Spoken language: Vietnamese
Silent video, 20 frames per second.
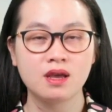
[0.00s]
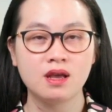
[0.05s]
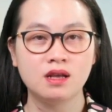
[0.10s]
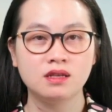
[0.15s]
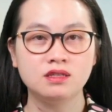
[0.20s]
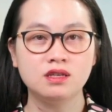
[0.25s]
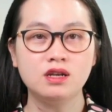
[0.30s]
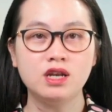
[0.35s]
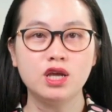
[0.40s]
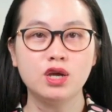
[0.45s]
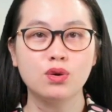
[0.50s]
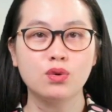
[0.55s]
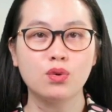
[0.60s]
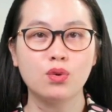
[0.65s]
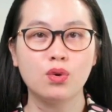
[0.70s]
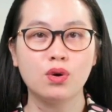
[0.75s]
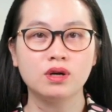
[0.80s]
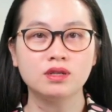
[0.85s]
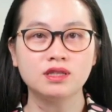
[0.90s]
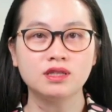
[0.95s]
Dữ liệu
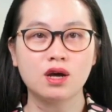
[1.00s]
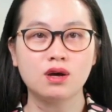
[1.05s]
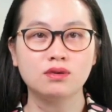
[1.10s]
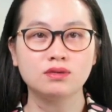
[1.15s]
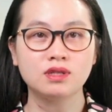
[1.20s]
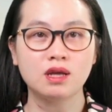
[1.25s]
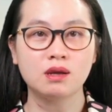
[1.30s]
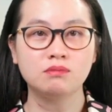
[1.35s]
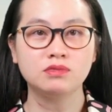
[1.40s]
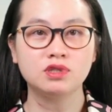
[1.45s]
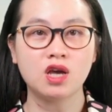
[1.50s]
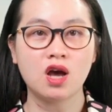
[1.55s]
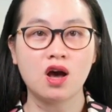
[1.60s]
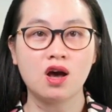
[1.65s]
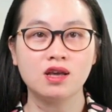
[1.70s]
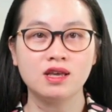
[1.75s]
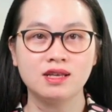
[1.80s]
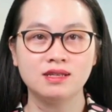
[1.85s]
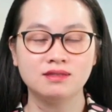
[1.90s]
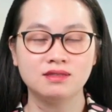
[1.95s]
của tàu thăm
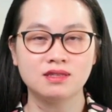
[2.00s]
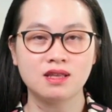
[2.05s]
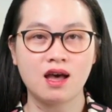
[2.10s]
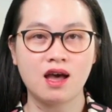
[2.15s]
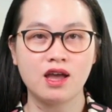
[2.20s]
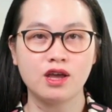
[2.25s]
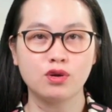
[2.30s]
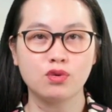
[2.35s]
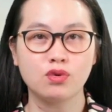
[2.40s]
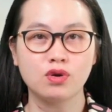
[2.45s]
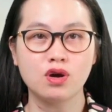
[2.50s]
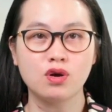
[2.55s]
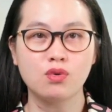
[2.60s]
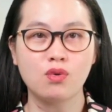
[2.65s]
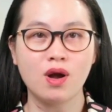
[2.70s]
dò InSight của cơ